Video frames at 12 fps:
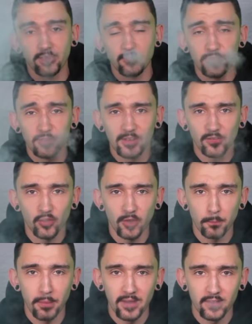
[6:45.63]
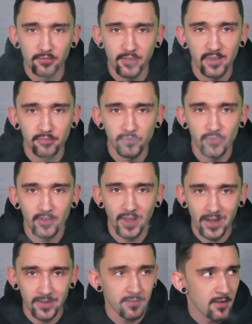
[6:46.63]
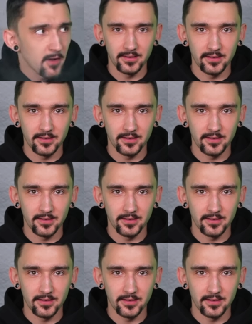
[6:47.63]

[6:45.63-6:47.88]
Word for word: da sind wir wieder zurück. Beide Pfeifen sind an.